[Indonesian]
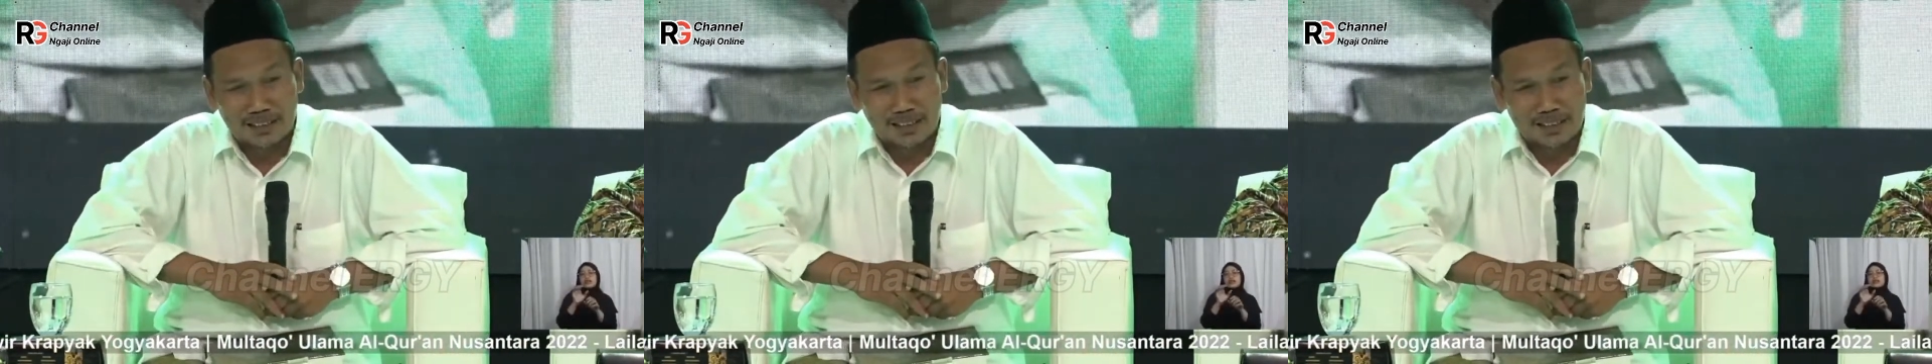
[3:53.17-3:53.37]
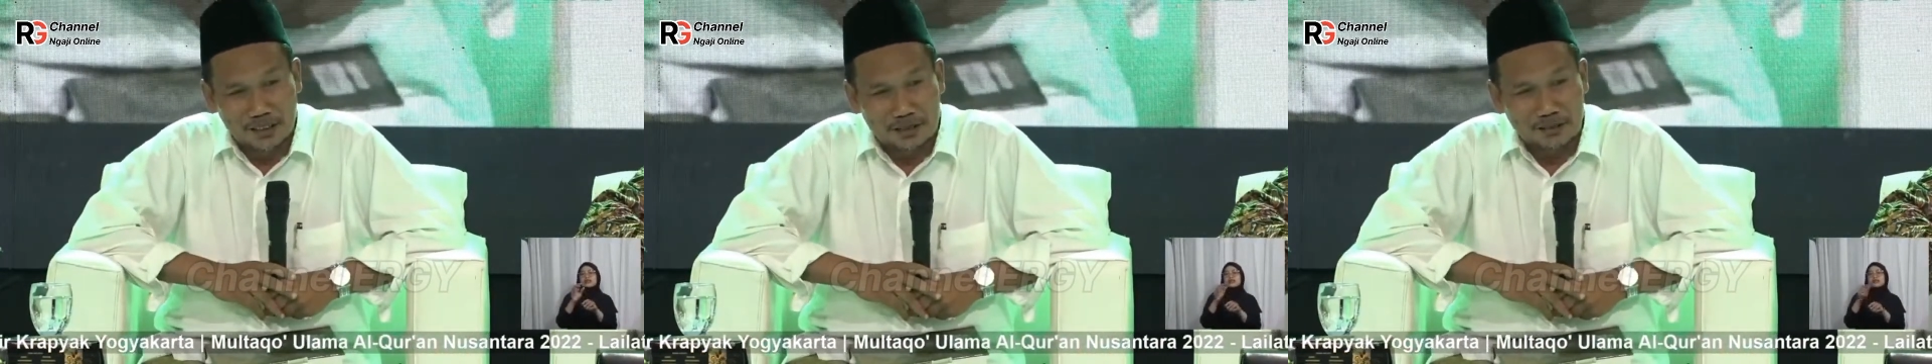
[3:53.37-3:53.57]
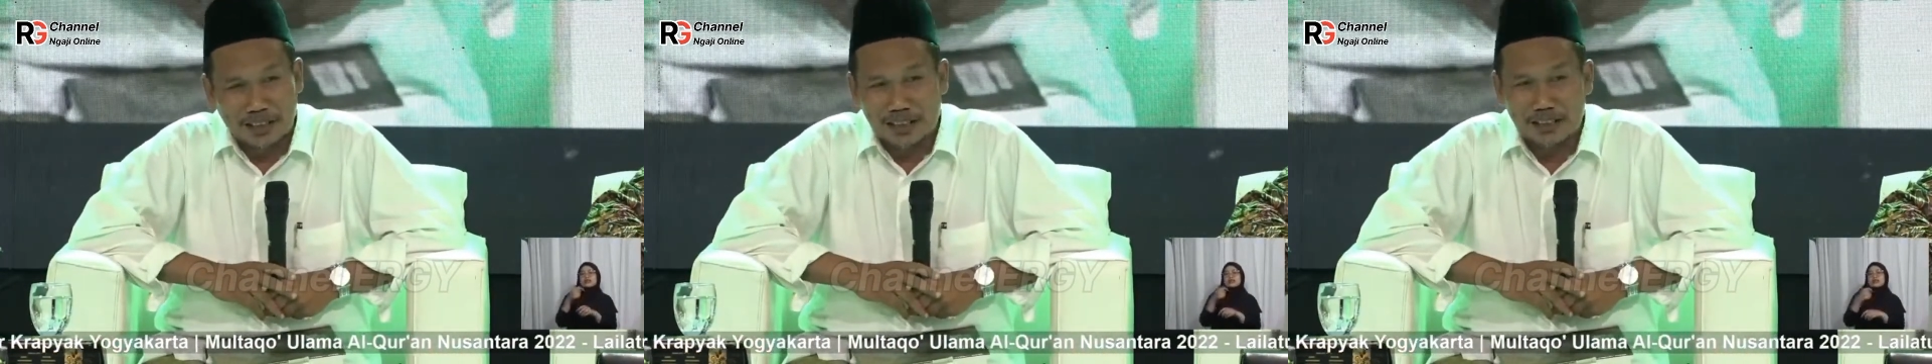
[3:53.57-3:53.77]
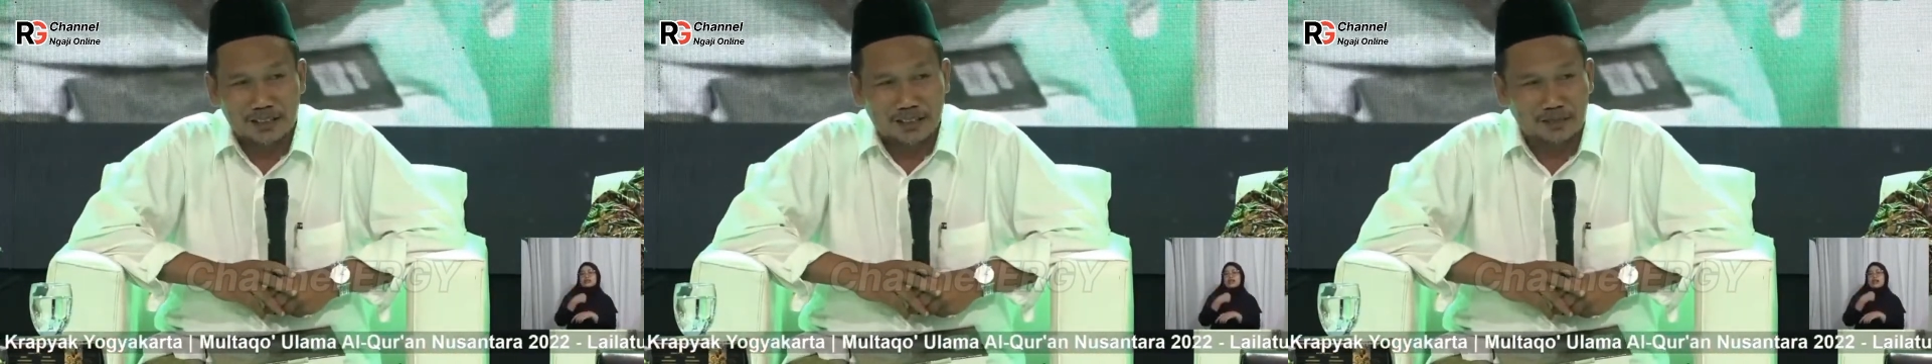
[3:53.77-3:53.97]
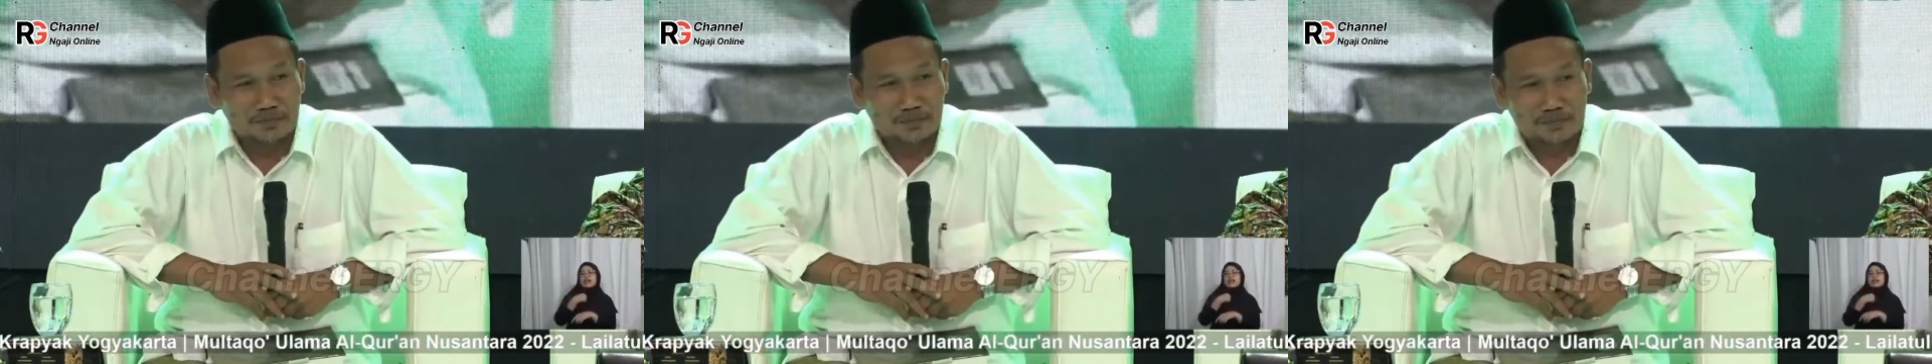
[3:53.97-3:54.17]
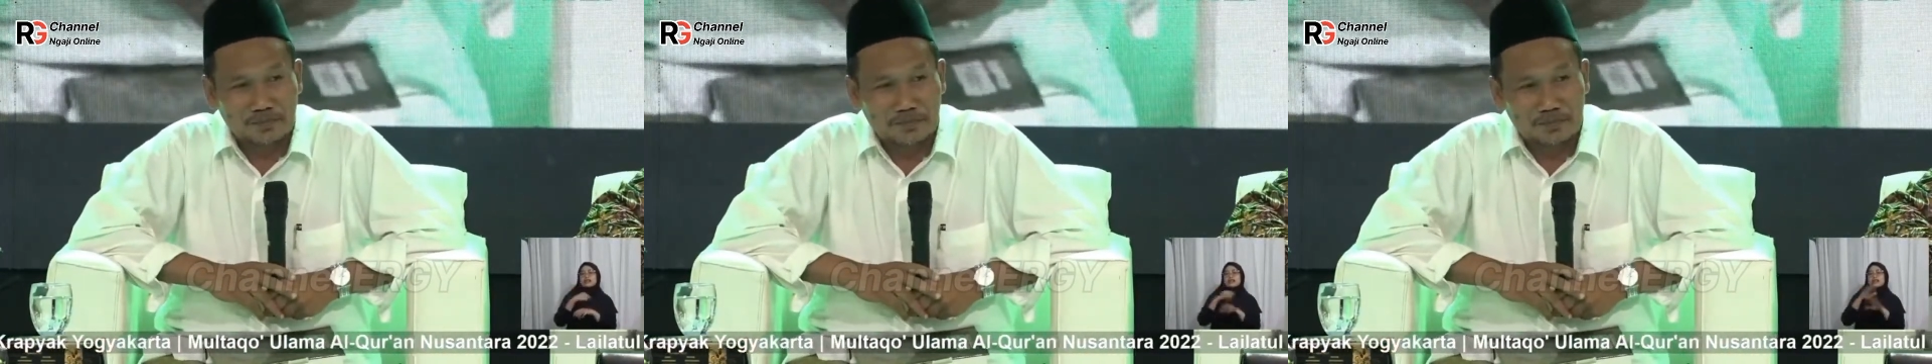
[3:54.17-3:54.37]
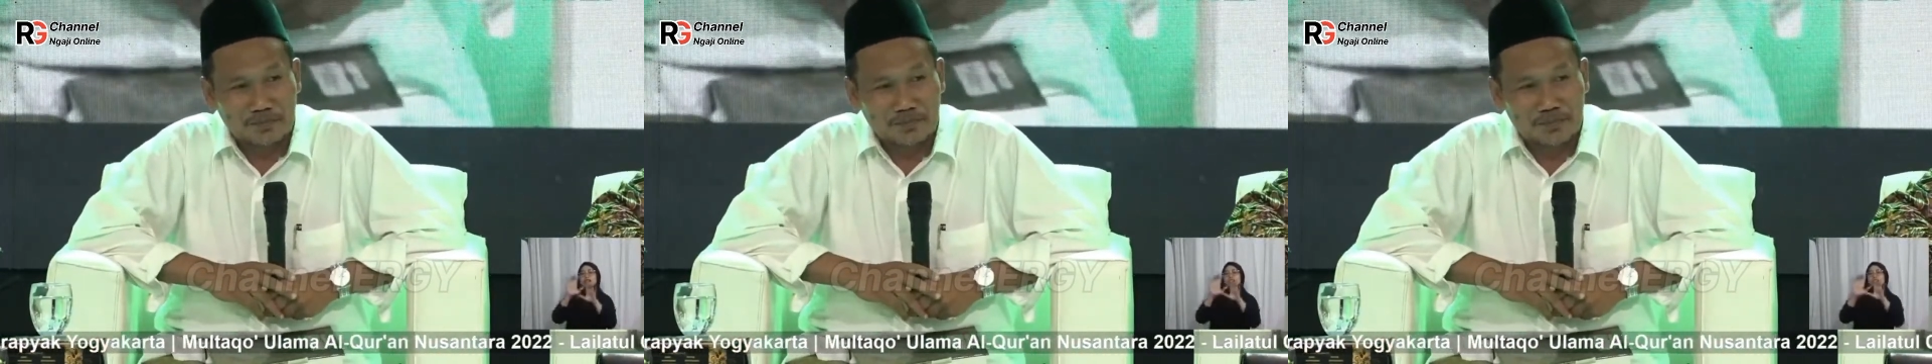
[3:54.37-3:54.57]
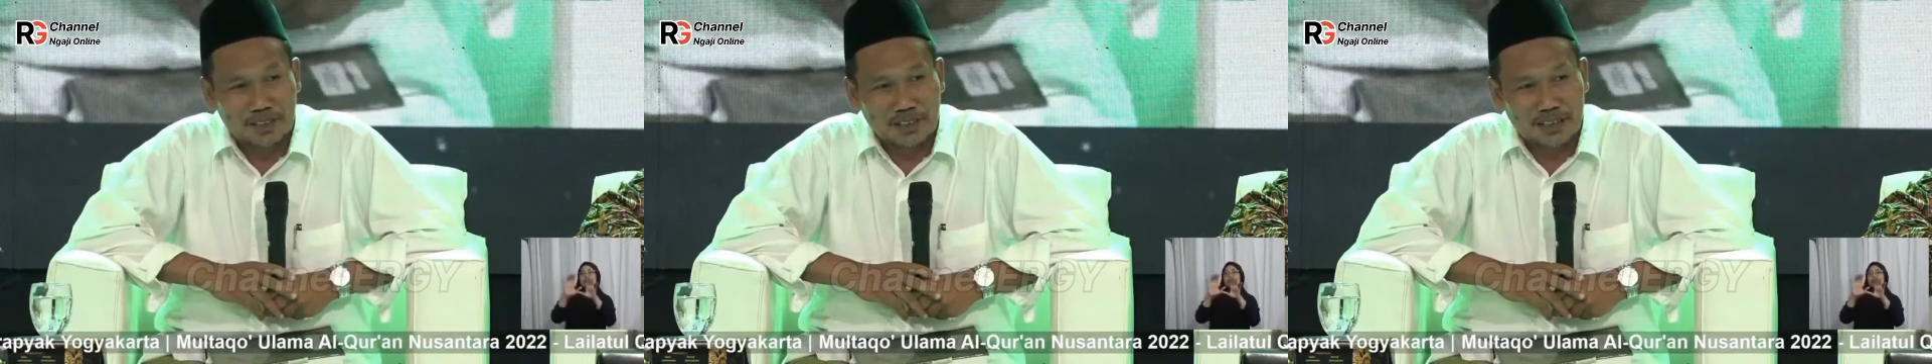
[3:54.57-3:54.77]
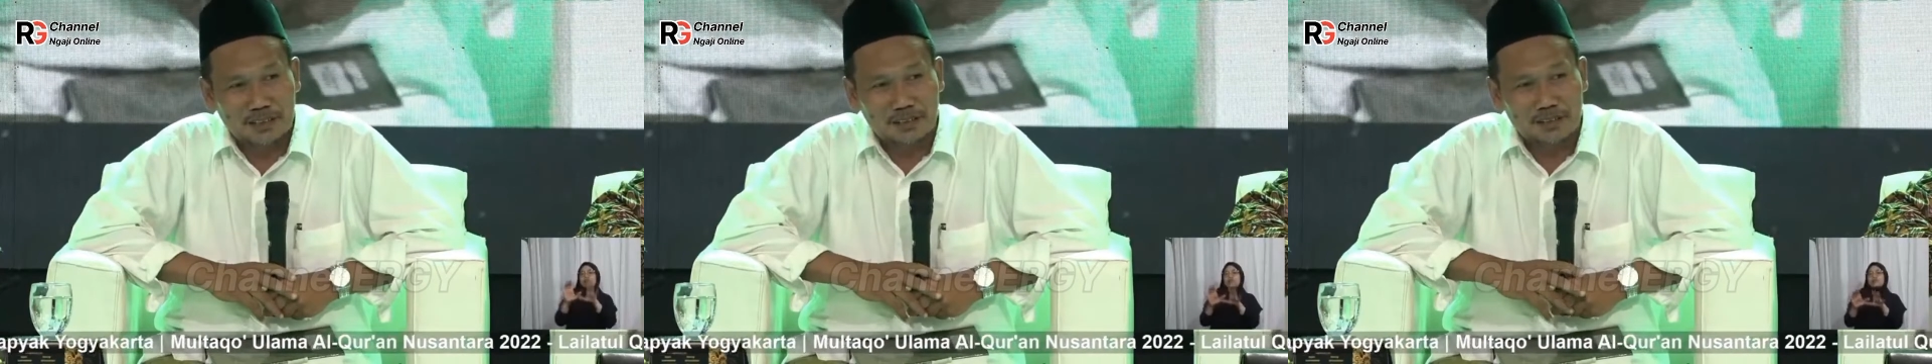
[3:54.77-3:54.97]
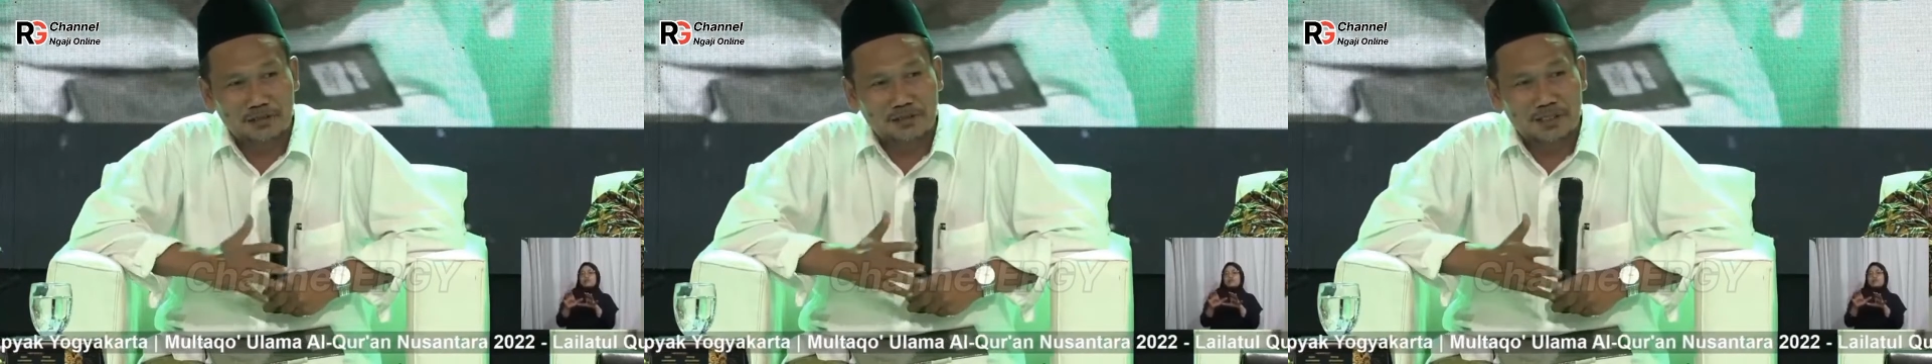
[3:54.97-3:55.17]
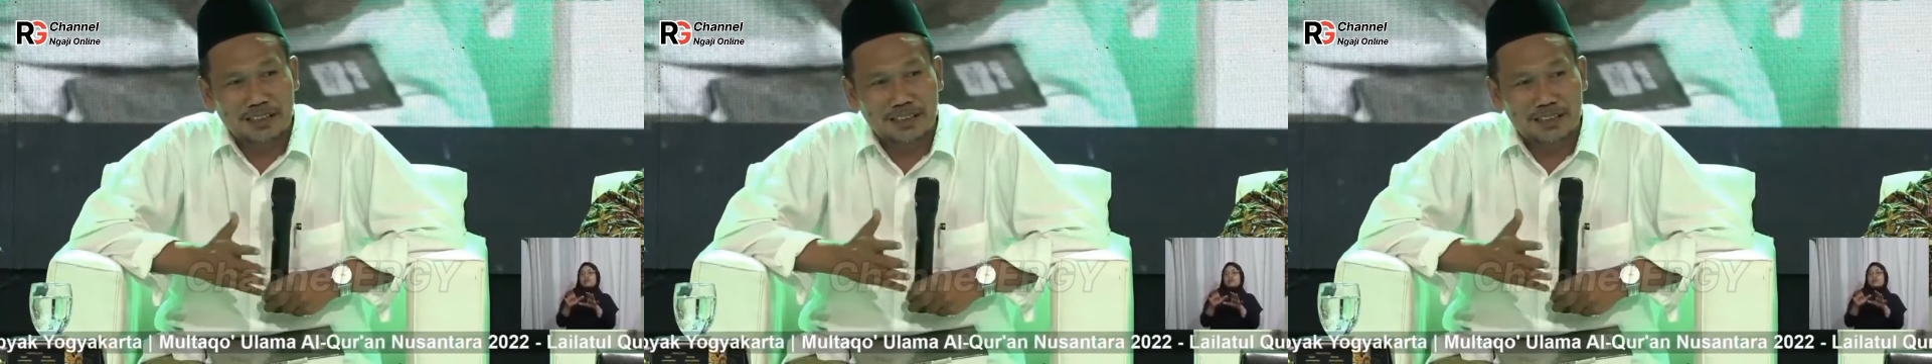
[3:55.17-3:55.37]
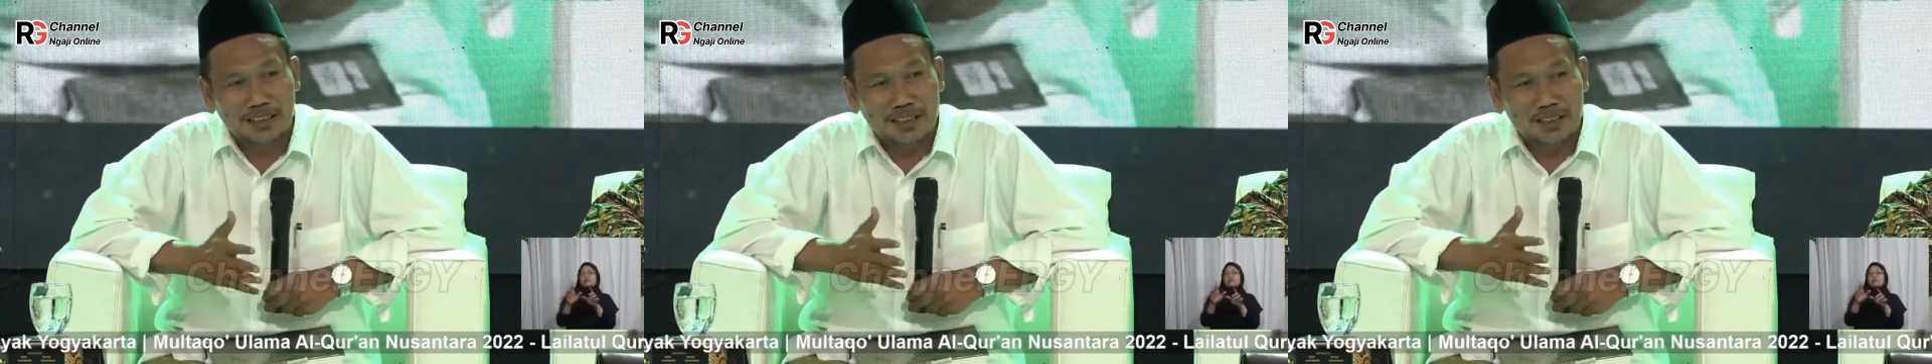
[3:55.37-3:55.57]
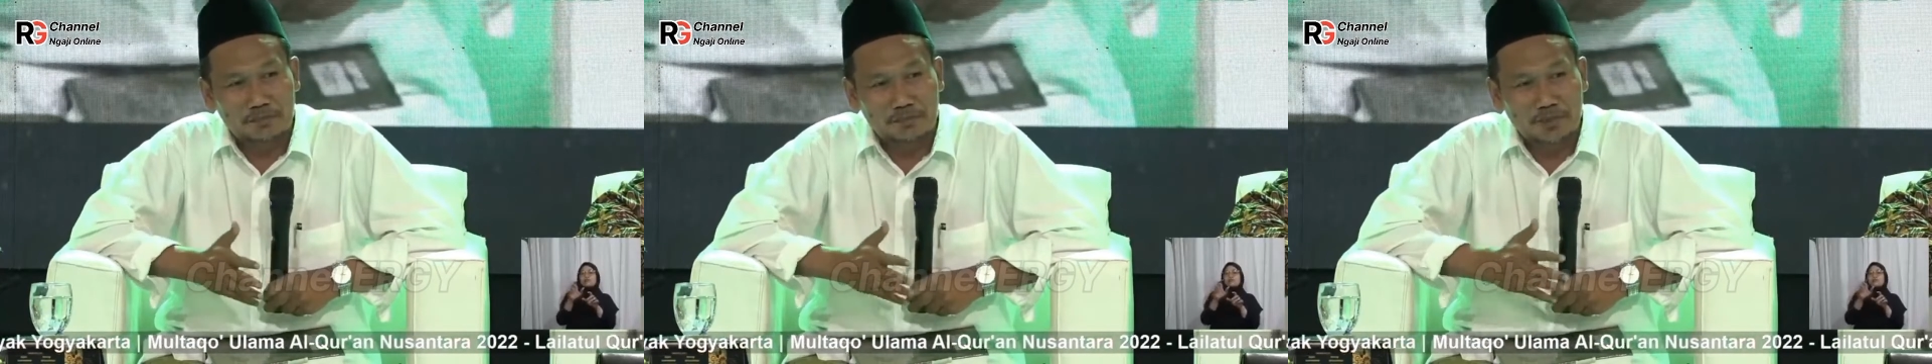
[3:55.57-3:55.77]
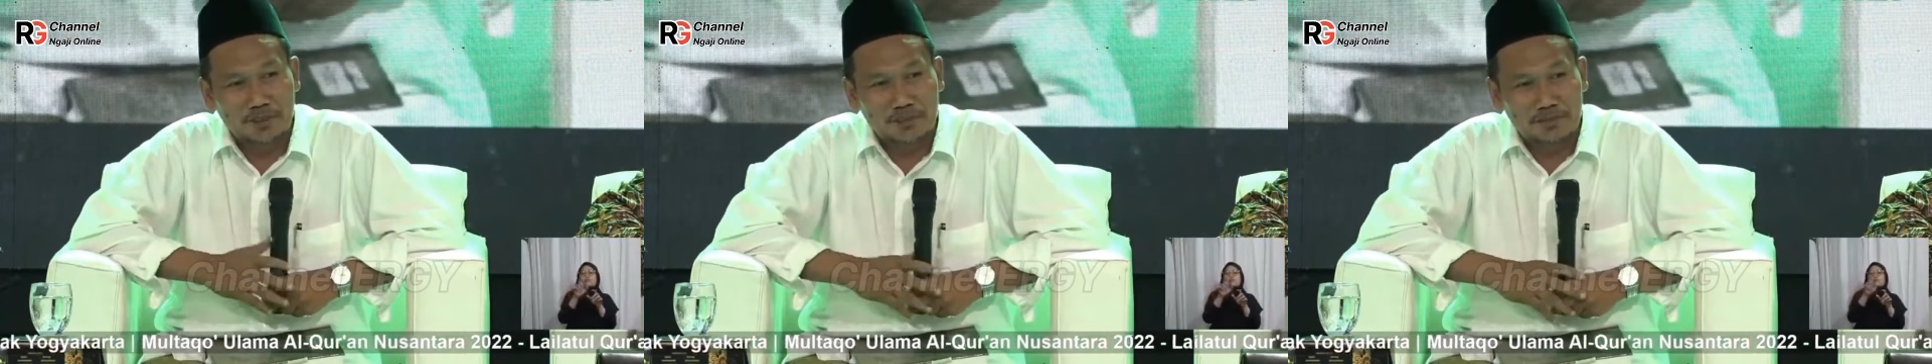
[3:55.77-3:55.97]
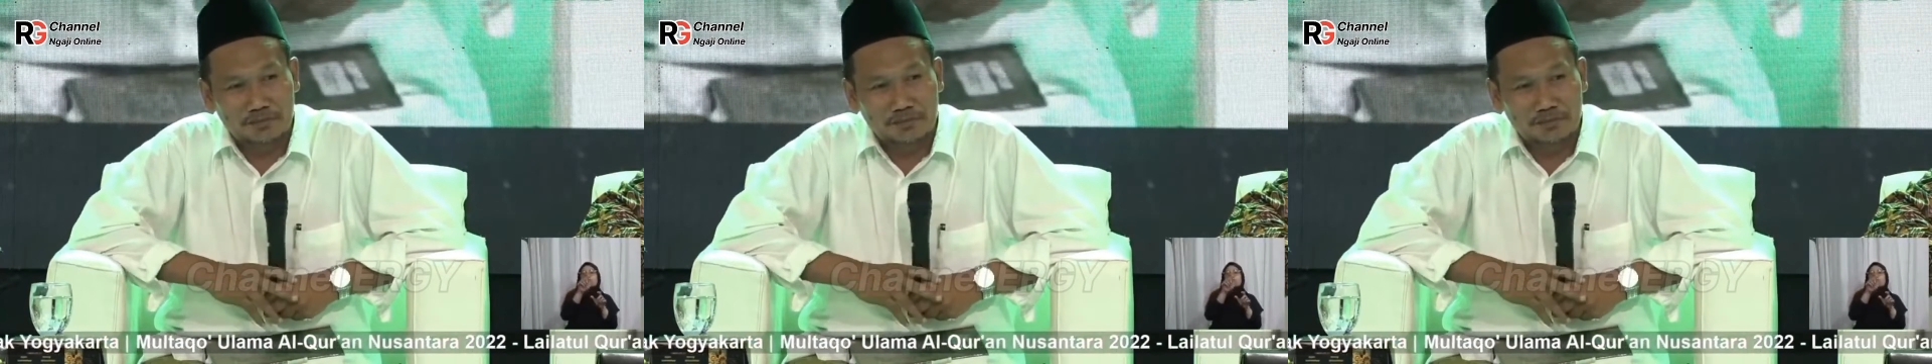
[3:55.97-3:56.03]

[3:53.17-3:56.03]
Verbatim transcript: itu ketok kalau diundang di kampung